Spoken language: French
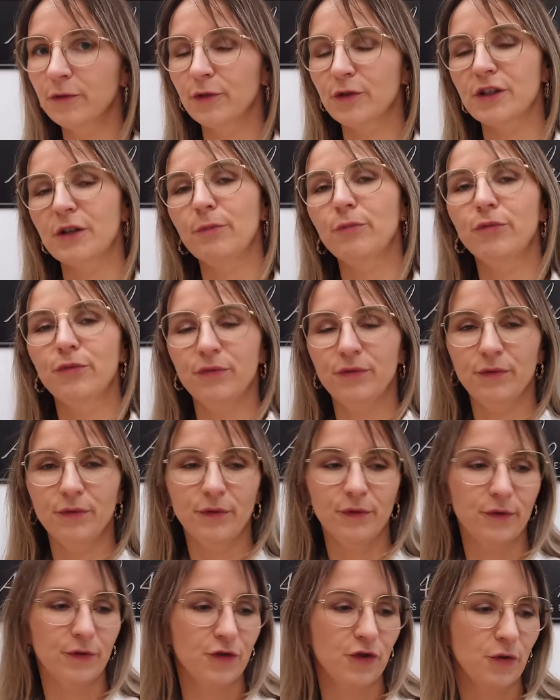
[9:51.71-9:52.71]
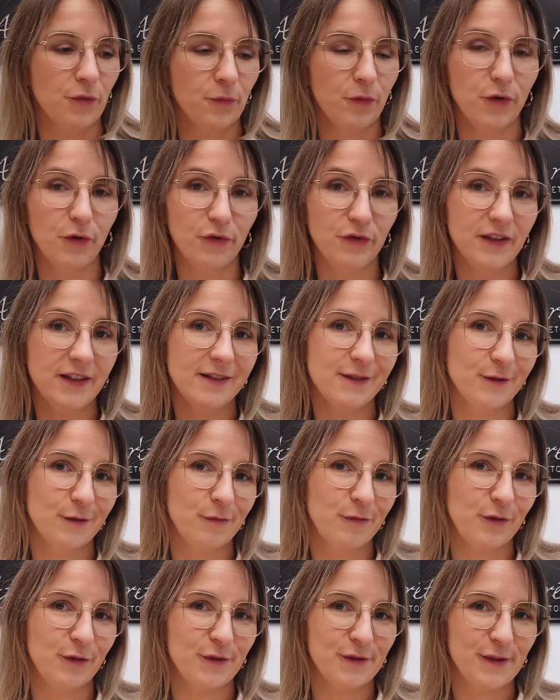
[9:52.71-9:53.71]
Donc j'ai pu, euh, j'en profite
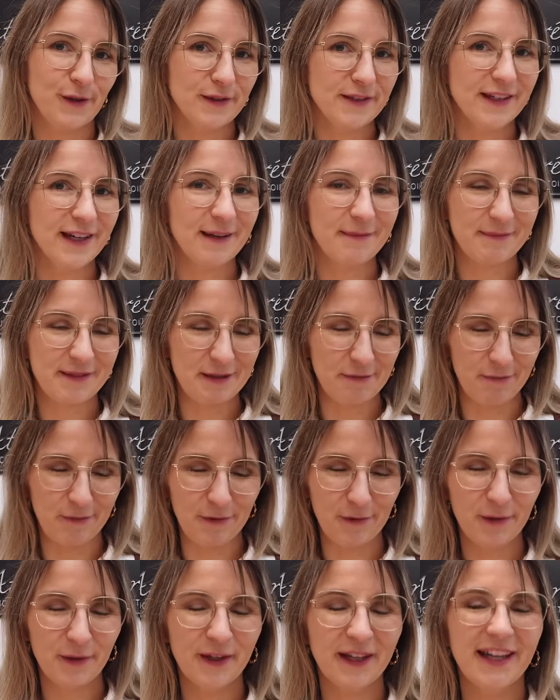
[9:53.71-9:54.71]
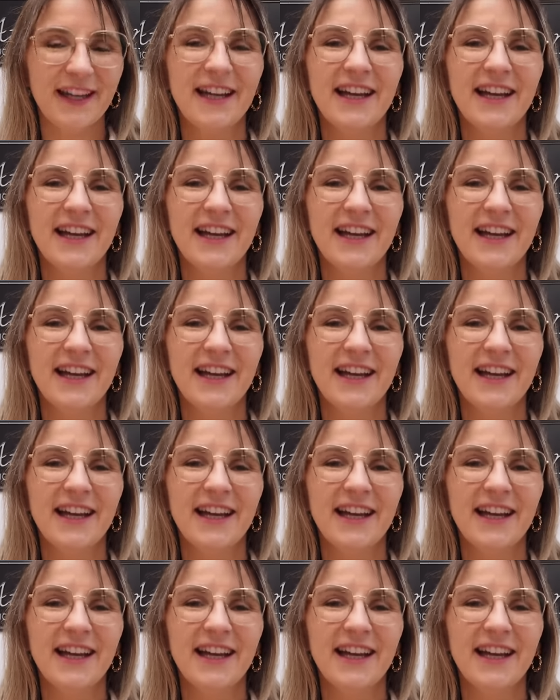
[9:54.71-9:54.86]
pour le sortir un petit peu.